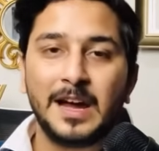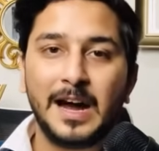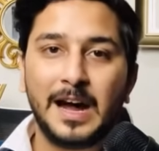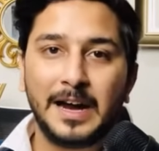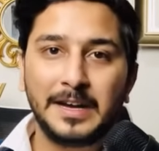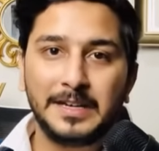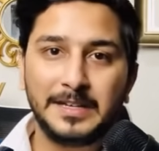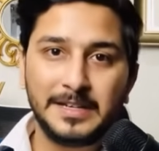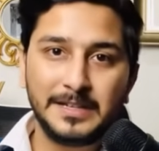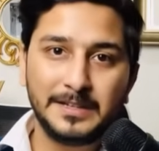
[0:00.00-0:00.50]

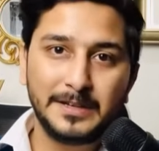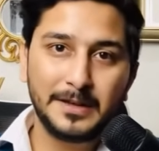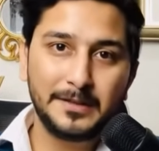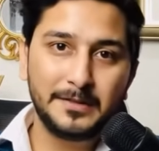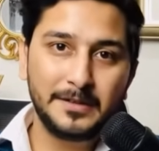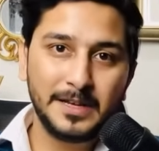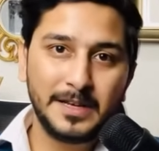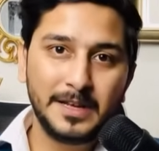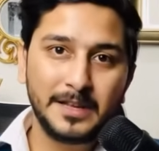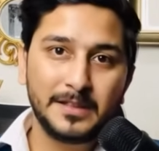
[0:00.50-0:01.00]
आईटी
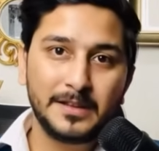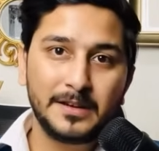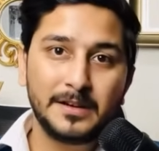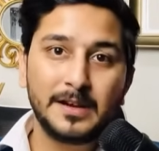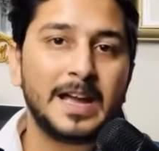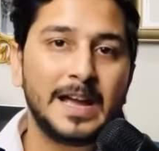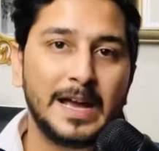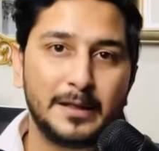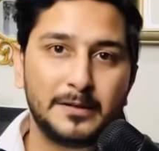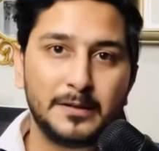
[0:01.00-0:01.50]
इंडस्ट्री के अंदर
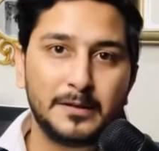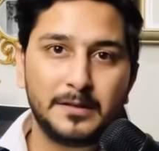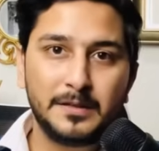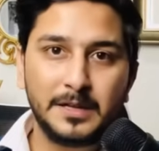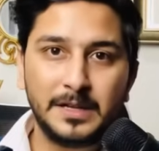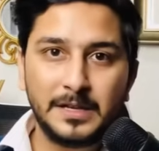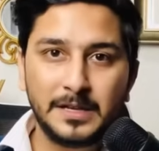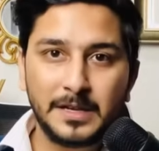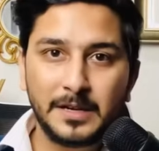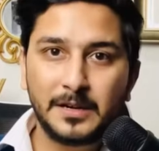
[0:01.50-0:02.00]
एज अ
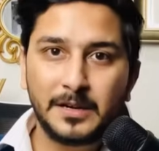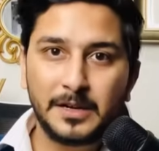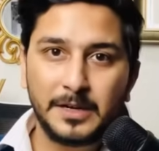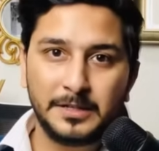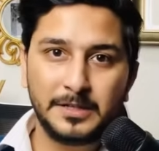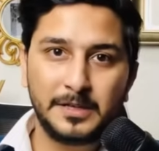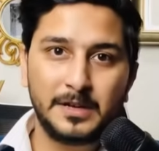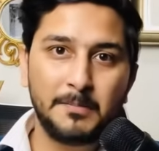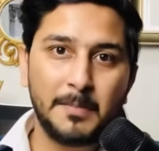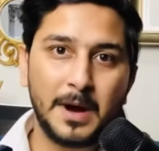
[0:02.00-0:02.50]
सीनियर
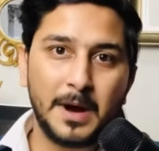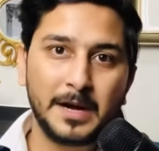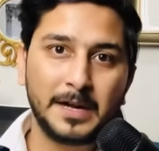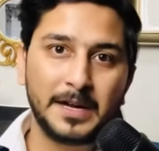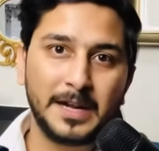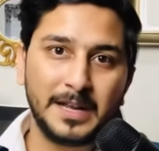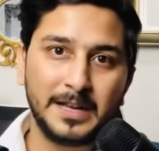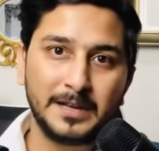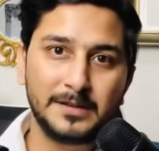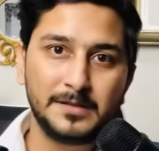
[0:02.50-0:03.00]
डिजिटल
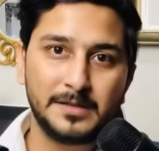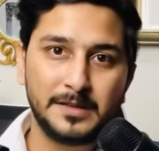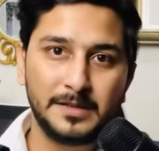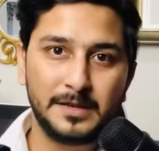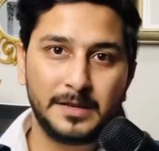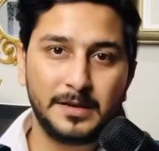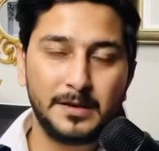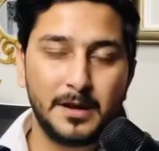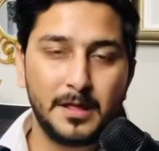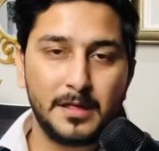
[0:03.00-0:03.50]
मार्केटिंग
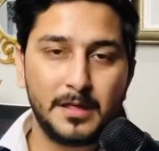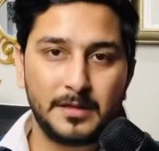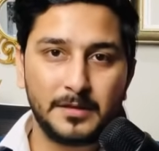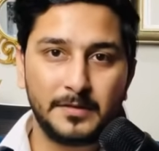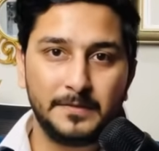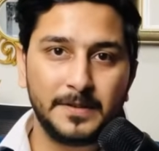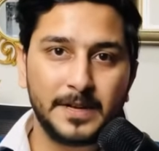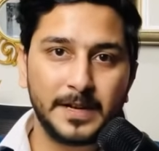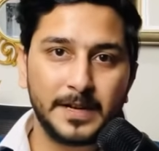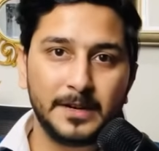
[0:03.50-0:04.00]
कंसल्टेंट
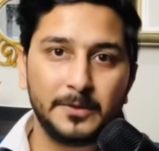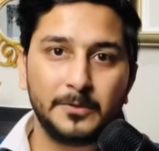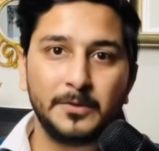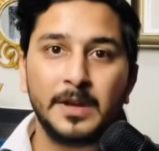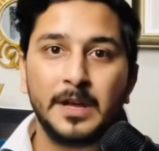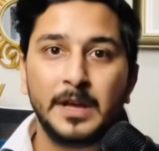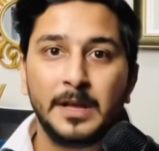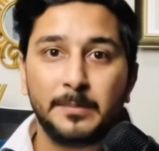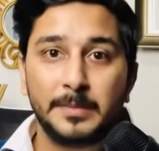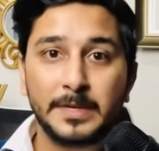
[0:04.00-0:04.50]
सर्व कर रहा हूँ
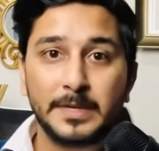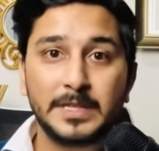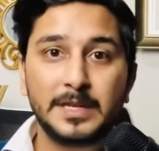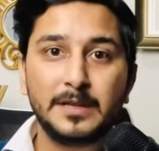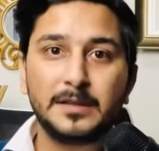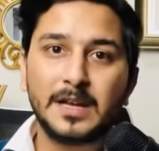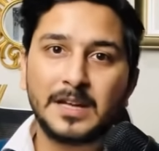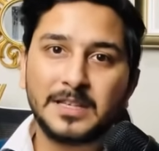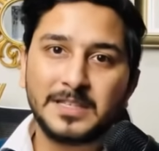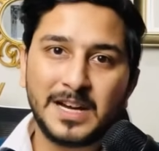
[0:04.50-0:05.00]
पिछले
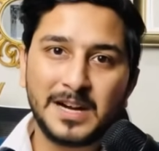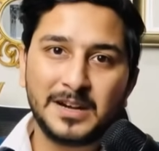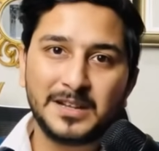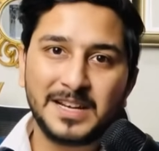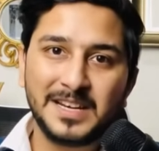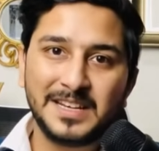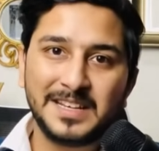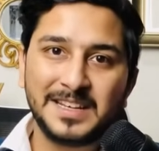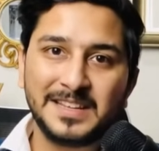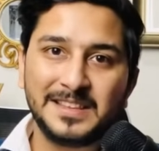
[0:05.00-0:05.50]
सा, चार
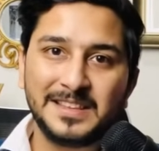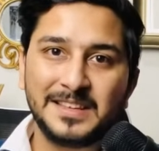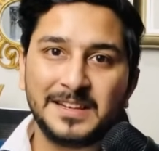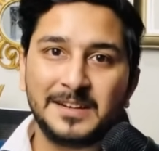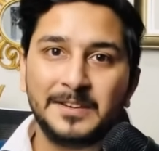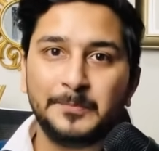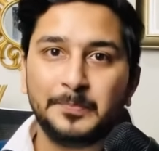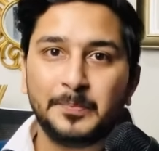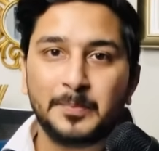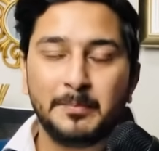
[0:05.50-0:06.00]
साल के अंदर
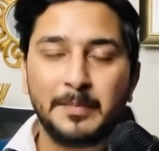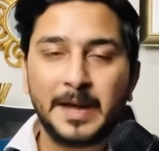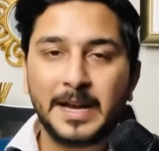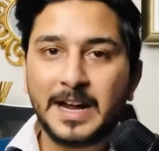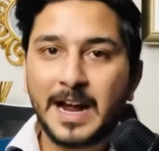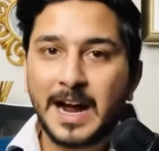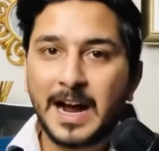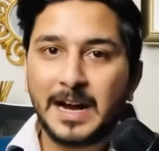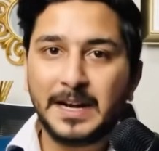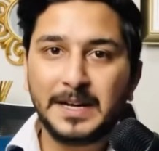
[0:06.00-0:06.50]

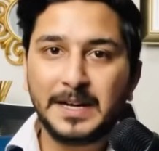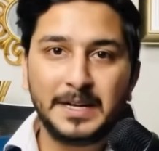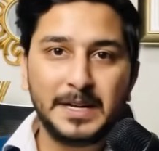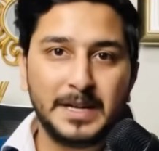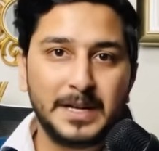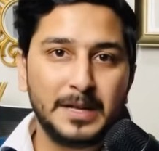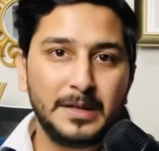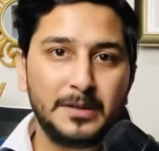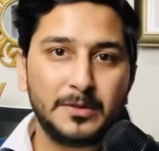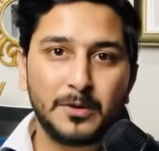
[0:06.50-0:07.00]
मैंने
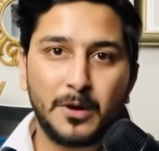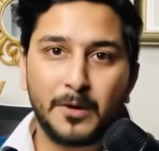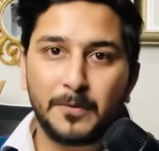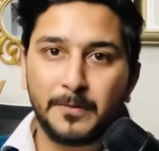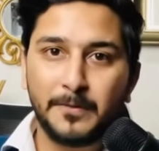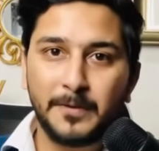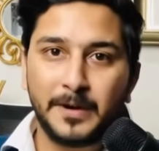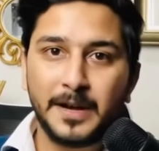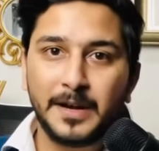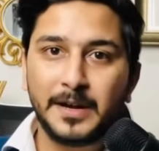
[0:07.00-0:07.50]
आईटी
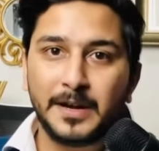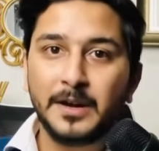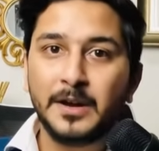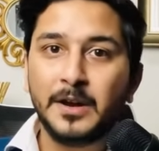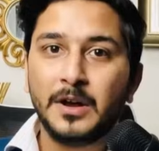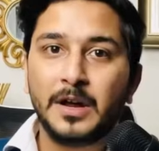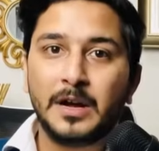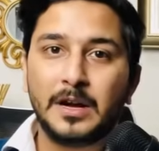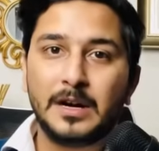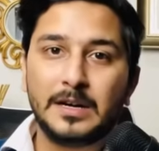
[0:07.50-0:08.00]
सॉफ्टवेयर
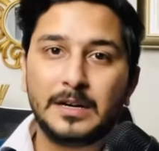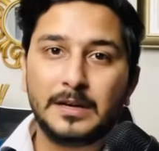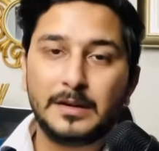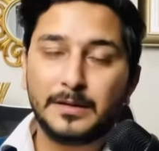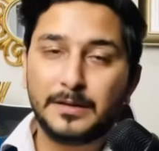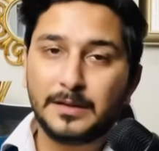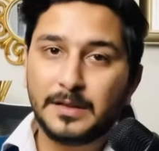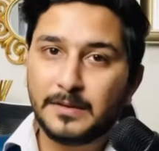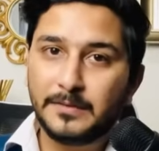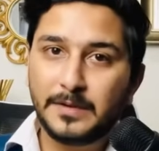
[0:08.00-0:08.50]

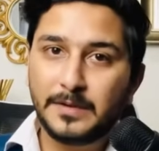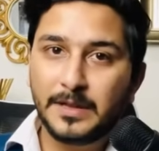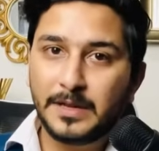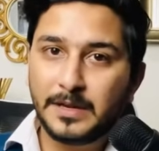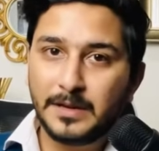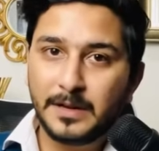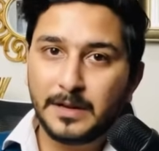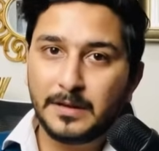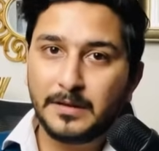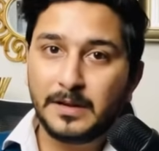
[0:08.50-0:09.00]
सर्विस
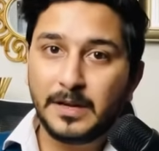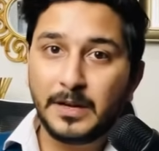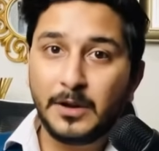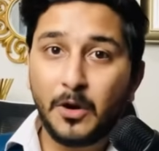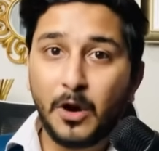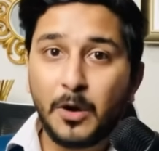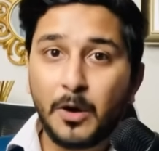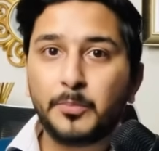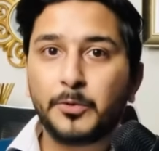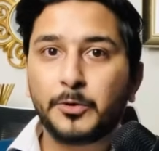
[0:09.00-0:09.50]
इंडस्ट्री
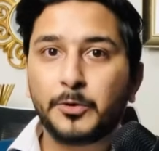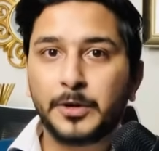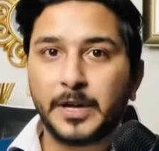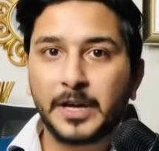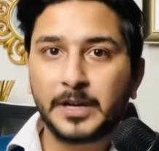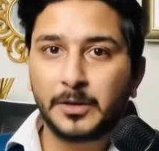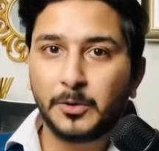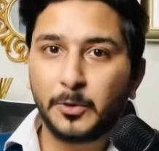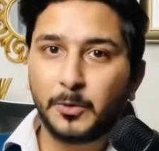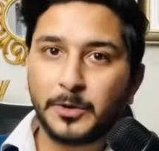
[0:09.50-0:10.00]
और
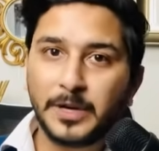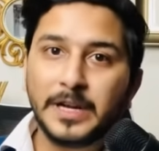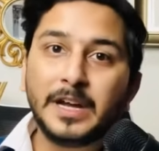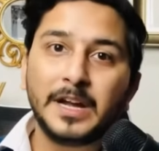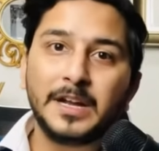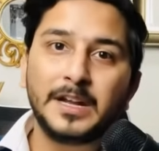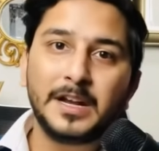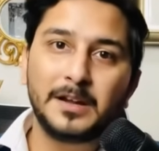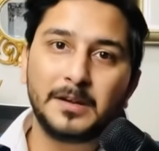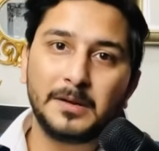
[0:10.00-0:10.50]
प्रोडक्ट
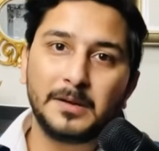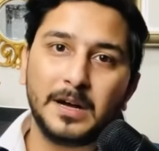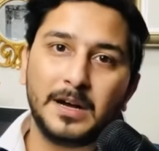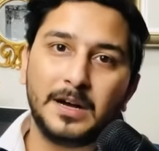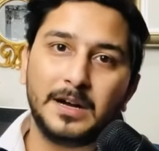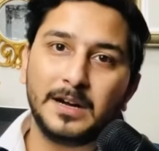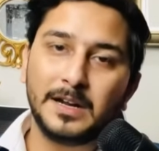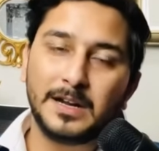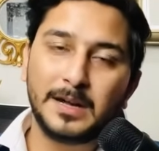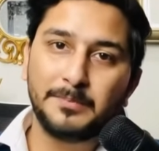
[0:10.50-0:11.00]
ओरिएंटेड
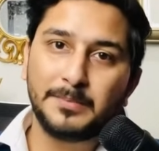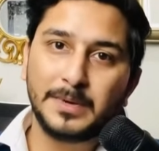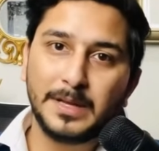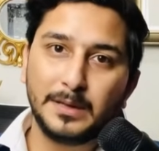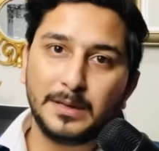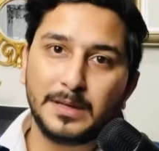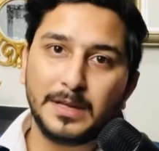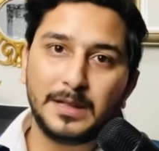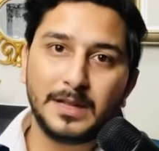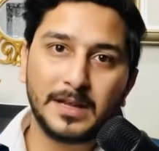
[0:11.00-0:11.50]

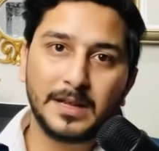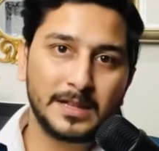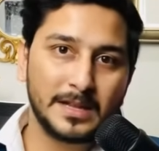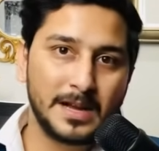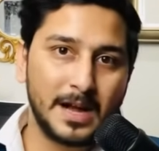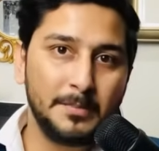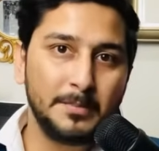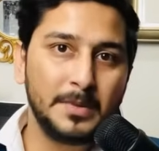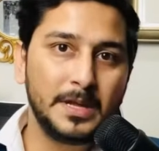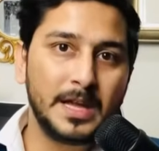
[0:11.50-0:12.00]
कंपनीज के साथ
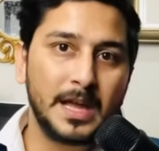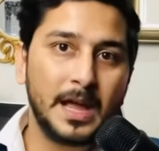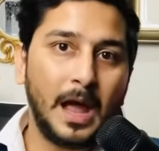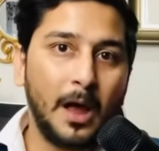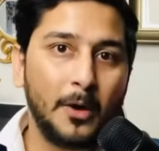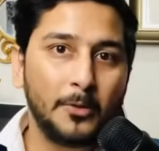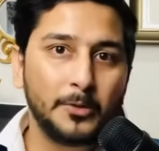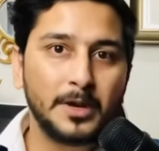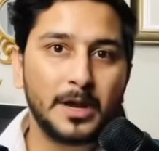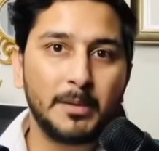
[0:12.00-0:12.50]
काम किया है
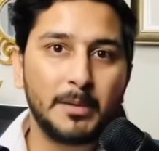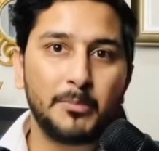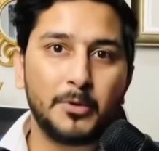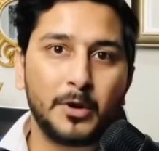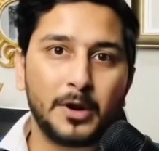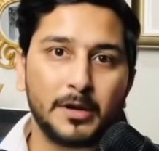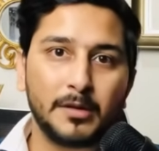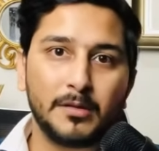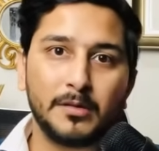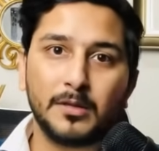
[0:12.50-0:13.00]
उनके
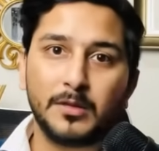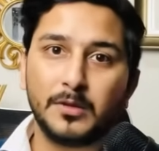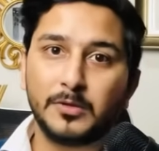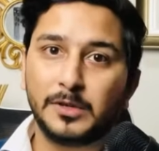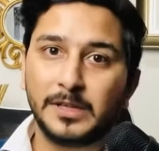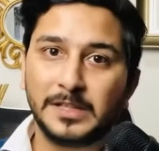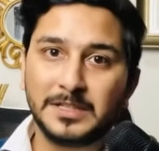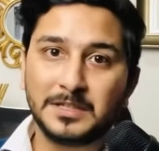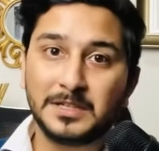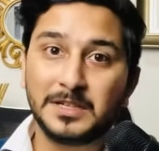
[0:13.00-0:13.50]
प्रोडक्ट्स को
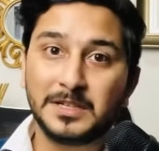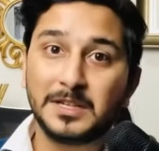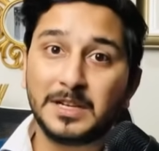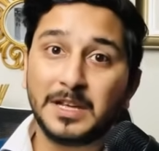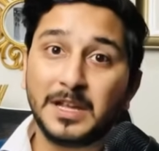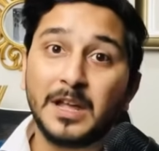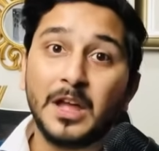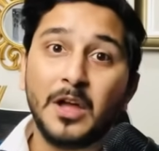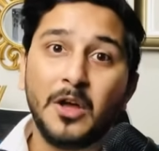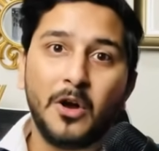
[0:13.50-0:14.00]

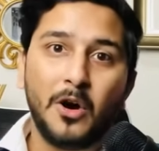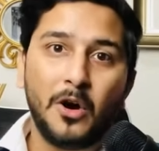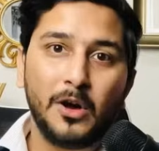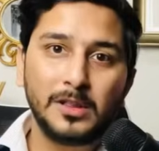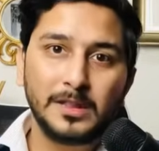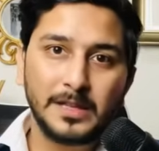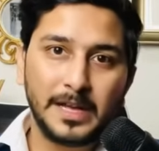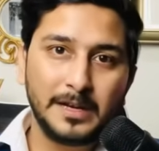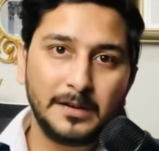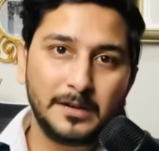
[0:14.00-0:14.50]
डिजिटली
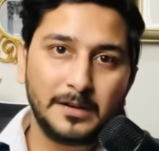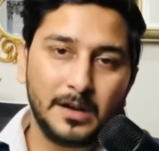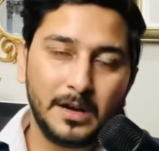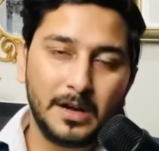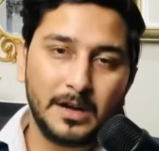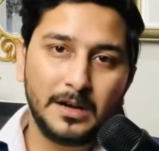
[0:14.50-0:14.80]
ऑनलाइन